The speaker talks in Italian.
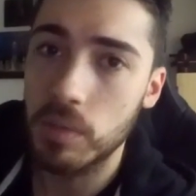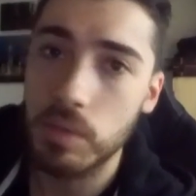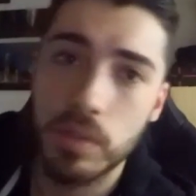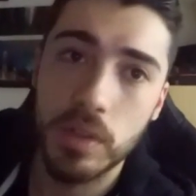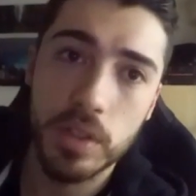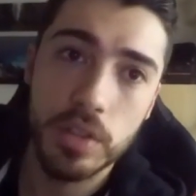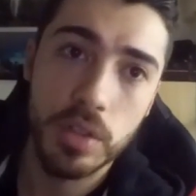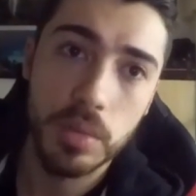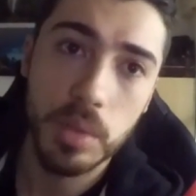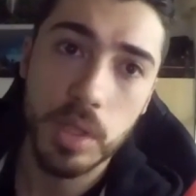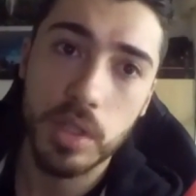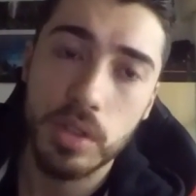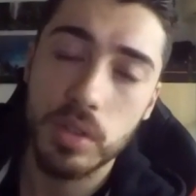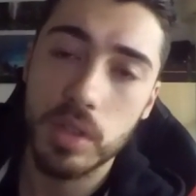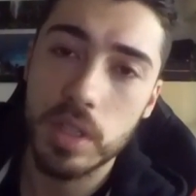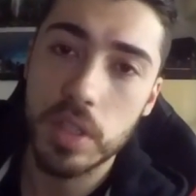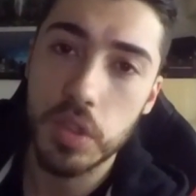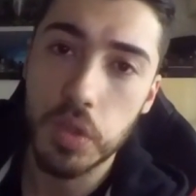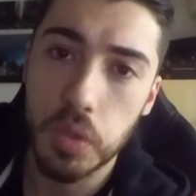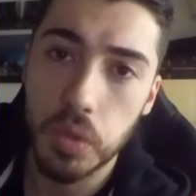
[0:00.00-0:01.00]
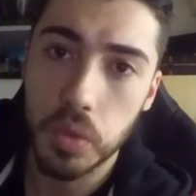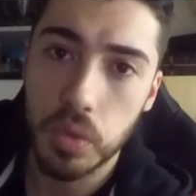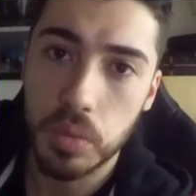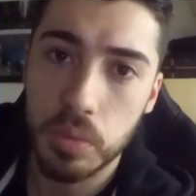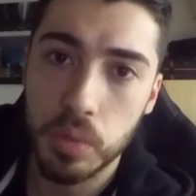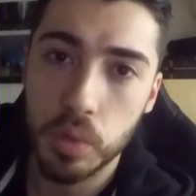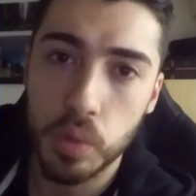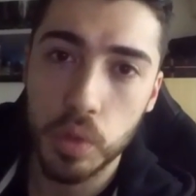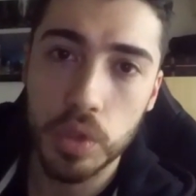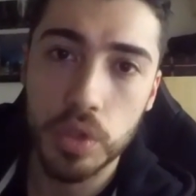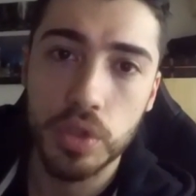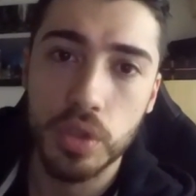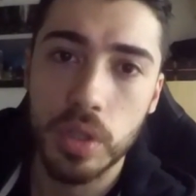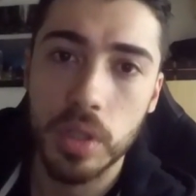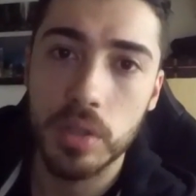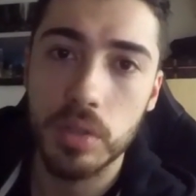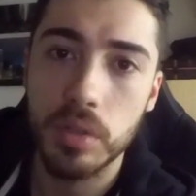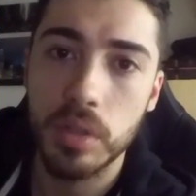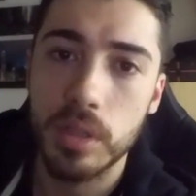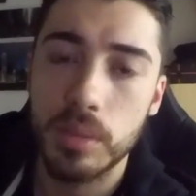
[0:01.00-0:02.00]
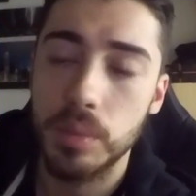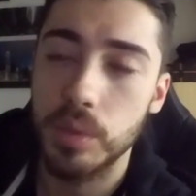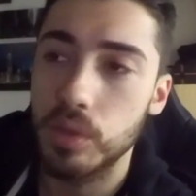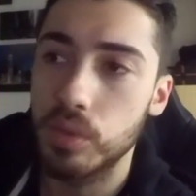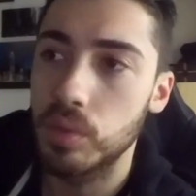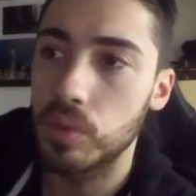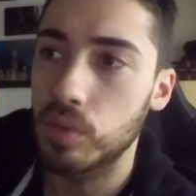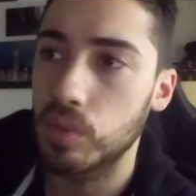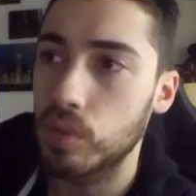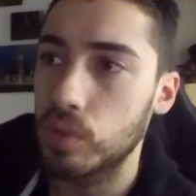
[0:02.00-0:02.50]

vi faccio vedere io che sono comunque il giocatore più